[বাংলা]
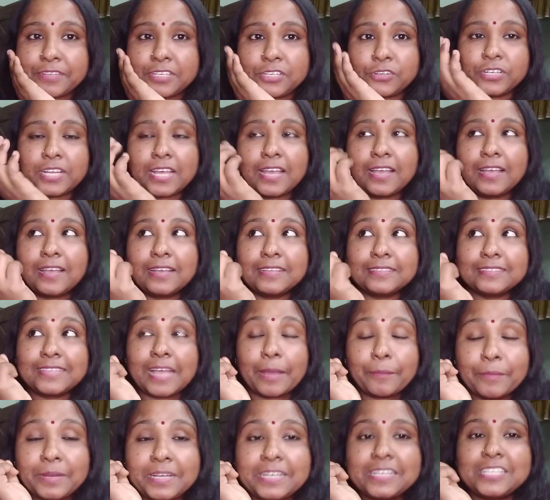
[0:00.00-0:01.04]
ভিডিওটা
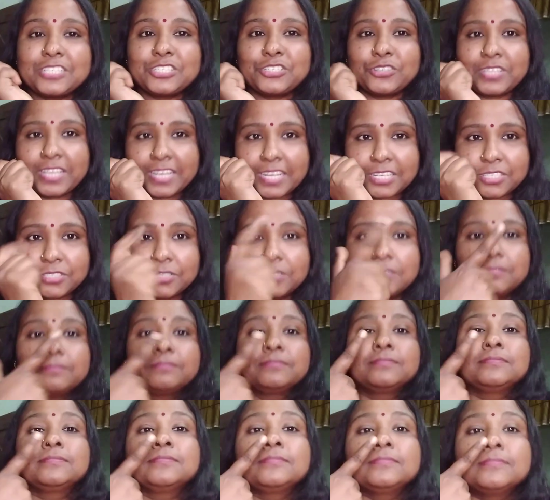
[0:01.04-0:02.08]
থামনিল নিশ্চয়ই দেখেছো
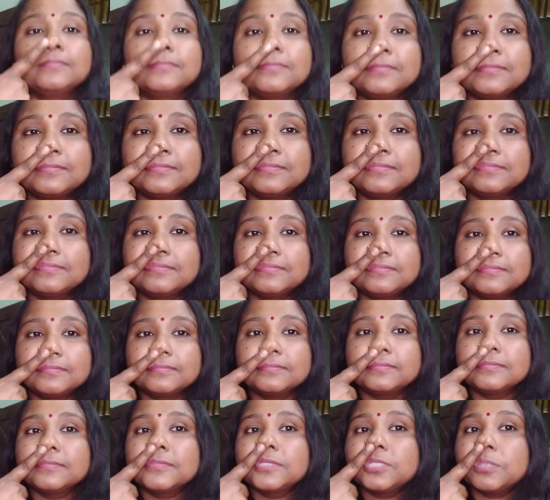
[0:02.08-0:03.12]
হুম
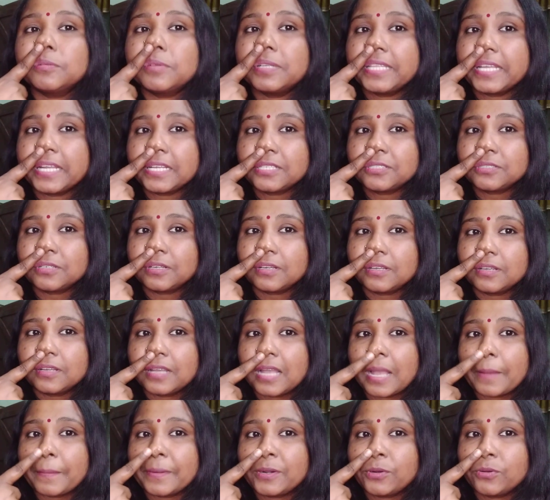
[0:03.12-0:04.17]
তোমরা দেখেছো
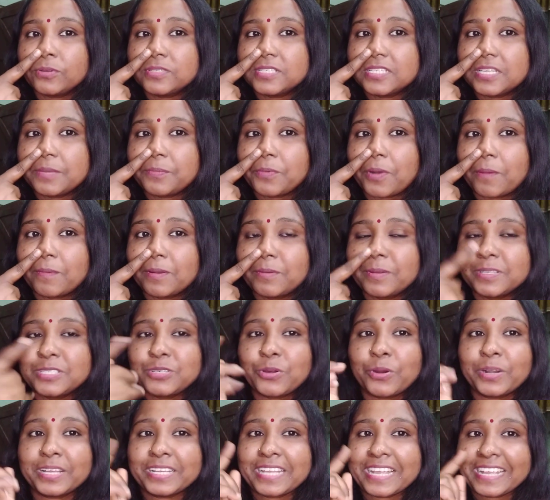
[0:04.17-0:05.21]
আমার নোজে যে প্রবলেম আছে
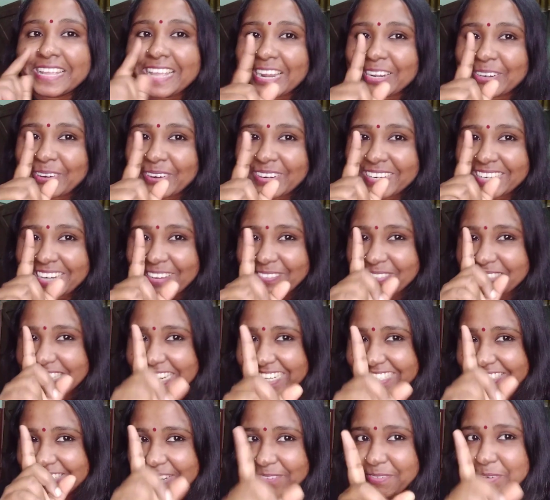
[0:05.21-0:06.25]
অনেকে খেয়াল করেন আমি
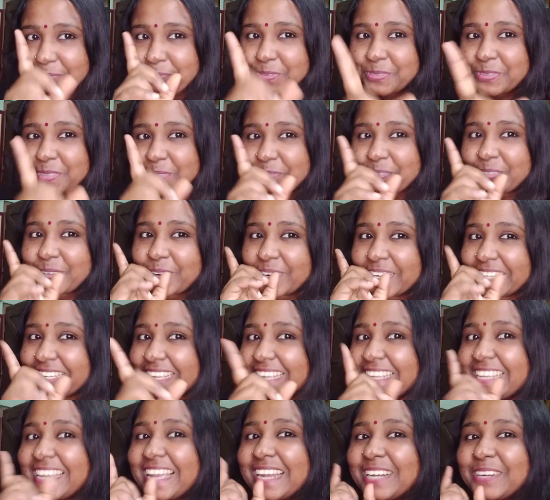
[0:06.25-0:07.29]
জানি আমার বন্ধুদের মধ্যে অনেকেই
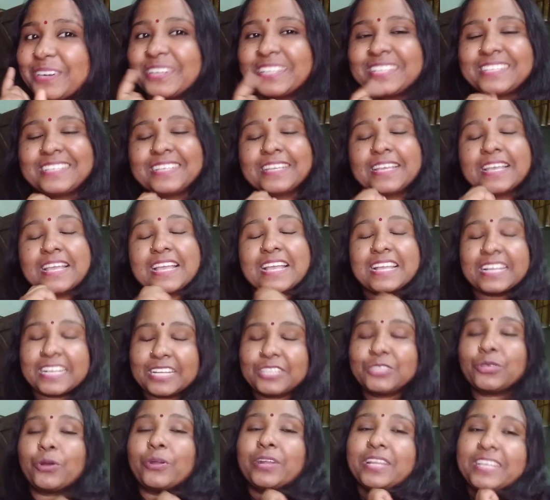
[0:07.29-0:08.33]
খেয়াল করেনি
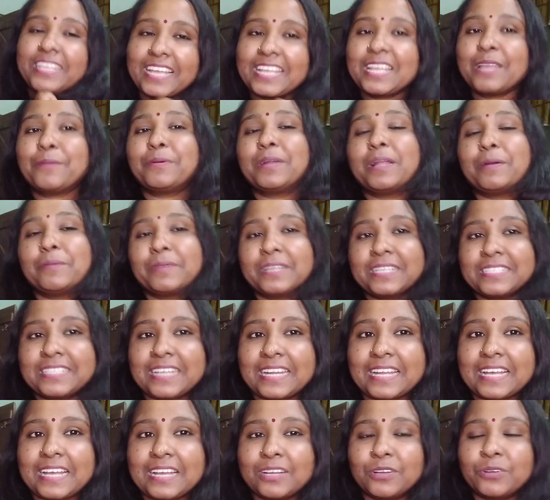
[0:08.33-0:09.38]
কিন্তু অনেকেই আবার আমাকে
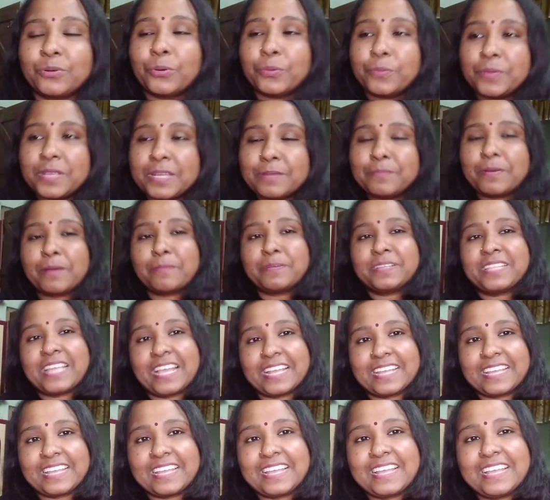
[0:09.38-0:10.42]
যারা গভীরভাবে
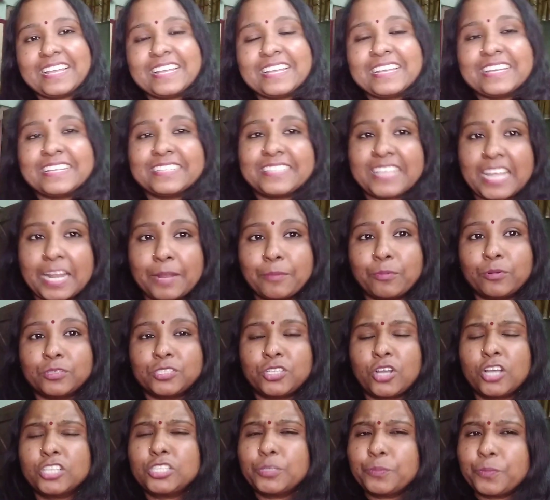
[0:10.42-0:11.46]
দেখে তারা বোঝে
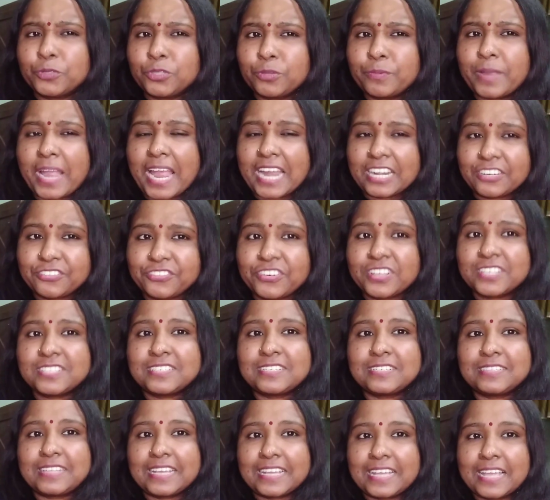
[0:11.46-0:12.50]
হয়তো প্রথম অ্যাট ফার্স্ট
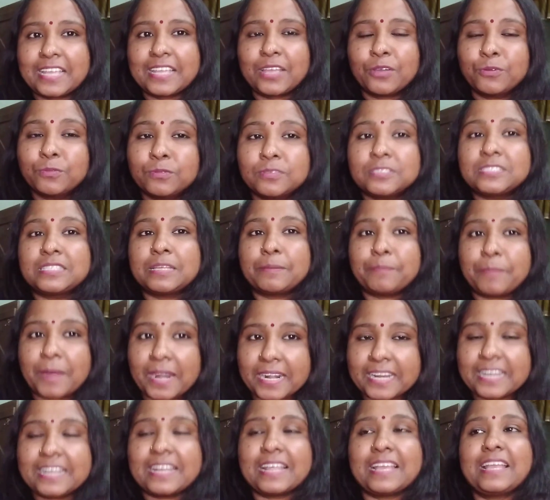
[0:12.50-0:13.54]
দেখে কেউ বুঝতে
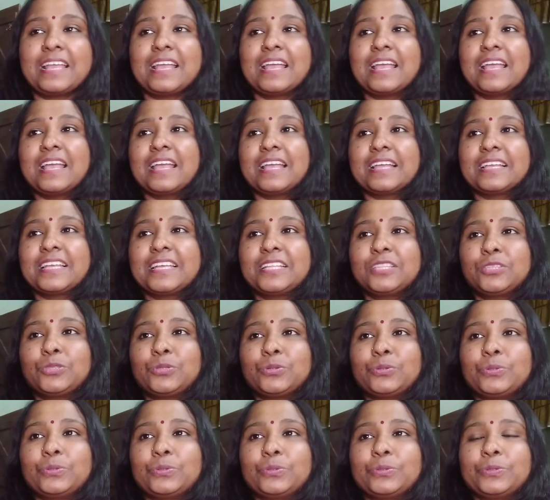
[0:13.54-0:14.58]
পারে না কিন্তু
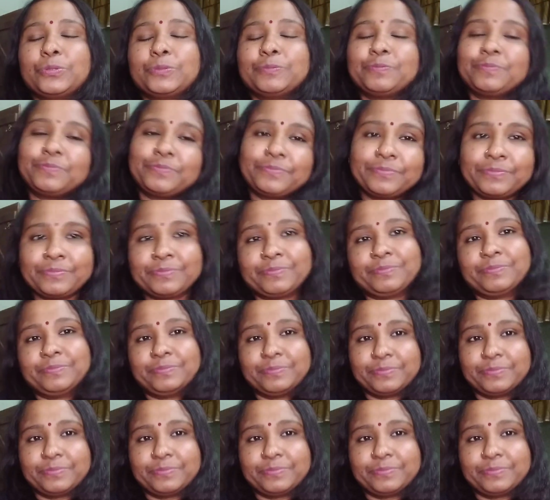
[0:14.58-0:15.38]
হুম